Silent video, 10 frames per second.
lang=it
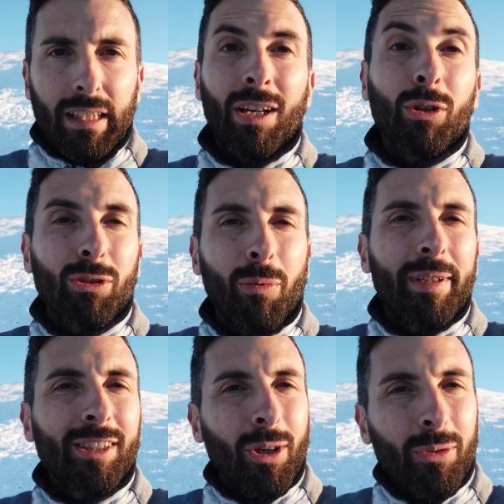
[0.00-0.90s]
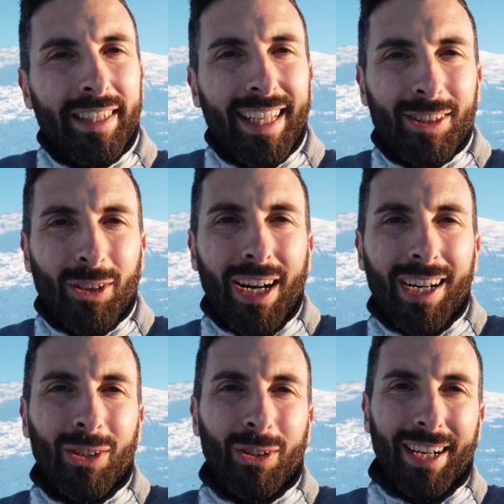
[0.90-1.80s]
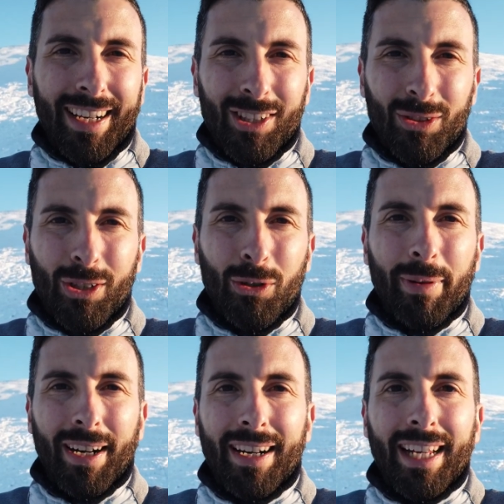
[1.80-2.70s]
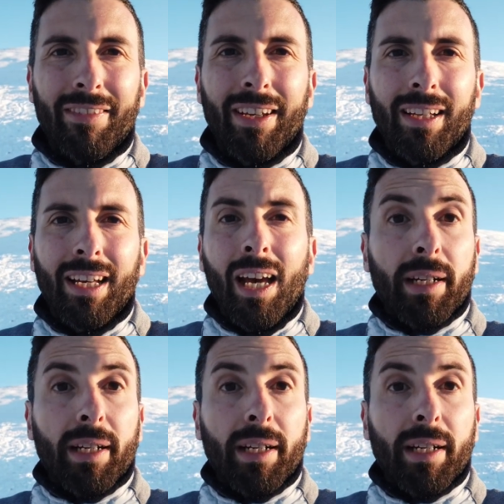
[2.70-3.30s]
che in questo momento è qui dietro a correre su e giù per la neve,